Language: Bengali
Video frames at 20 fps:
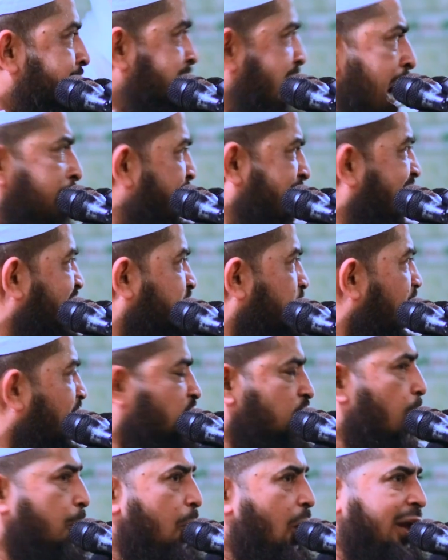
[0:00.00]
নামাজ
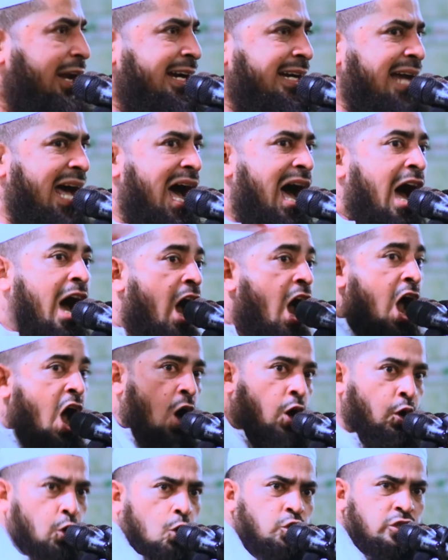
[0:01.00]
হয়তো পড়ে না
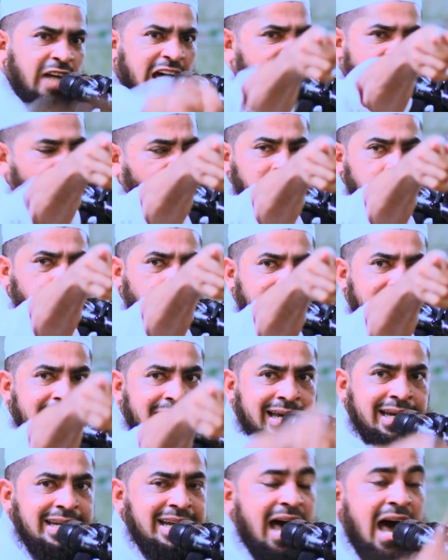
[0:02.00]
রোজা হয়তো
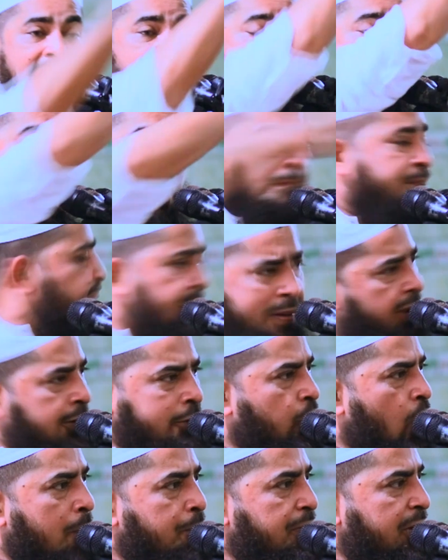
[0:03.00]
রাখে না
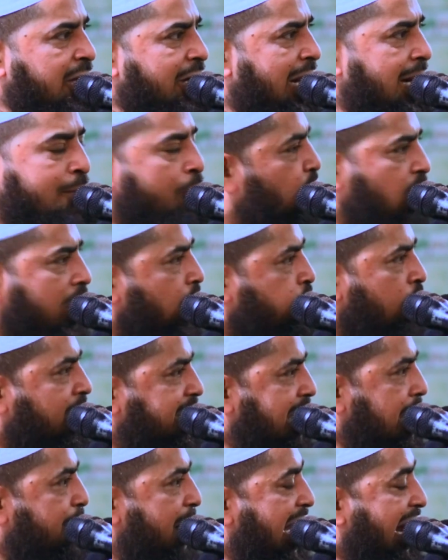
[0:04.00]
বিভিন্ন পীরের মুরিদ
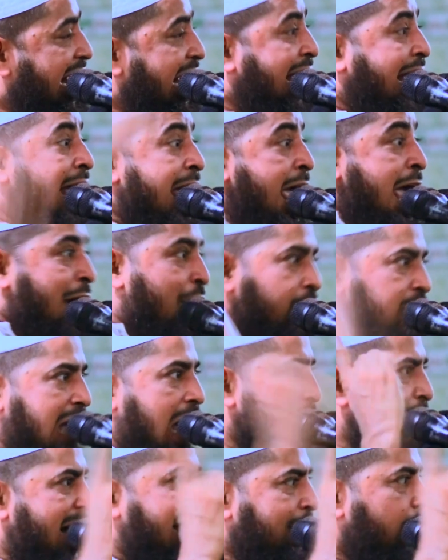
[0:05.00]
হতে পারে কিন্তু
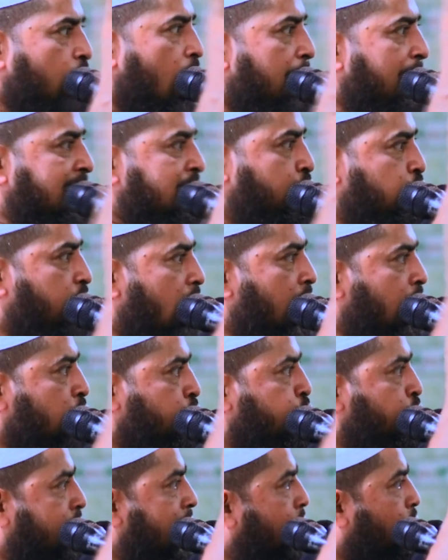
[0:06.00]
আমার নবীর
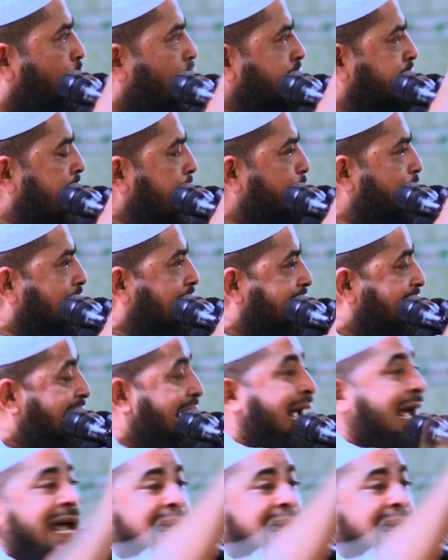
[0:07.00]
চরিত্রে কথা বললে